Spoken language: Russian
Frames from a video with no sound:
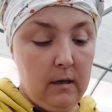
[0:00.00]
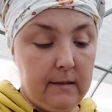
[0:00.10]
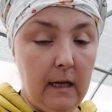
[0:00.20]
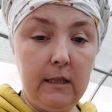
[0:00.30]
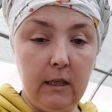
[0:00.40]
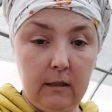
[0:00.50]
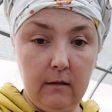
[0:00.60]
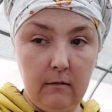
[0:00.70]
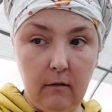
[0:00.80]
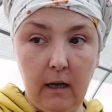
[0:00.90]
Значит,
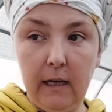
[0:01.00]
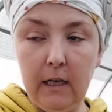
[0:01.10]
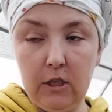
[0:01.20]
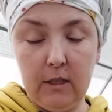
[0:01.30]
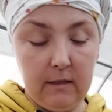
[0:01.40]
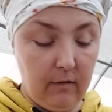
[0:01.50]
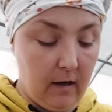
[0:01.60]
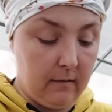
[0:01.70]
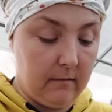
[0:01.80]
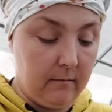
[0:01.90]

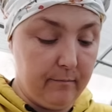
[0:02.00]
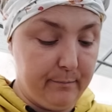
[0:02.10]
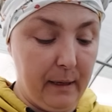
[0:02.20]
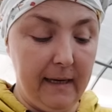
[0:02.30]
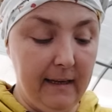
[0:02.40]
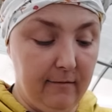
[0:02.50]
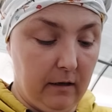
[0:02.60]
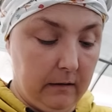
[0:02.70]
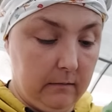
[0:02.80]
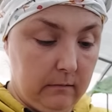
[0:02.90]
количество полива